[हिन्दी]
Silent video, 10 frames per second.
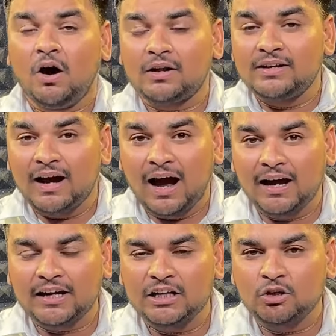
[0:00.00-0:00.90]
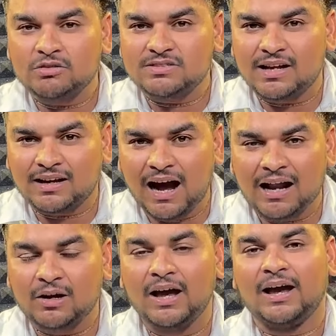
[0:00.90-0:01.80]
और यहाँ के जो
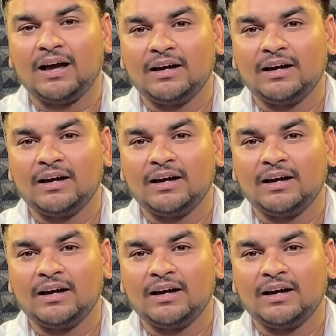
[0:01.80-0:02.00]
सरकार है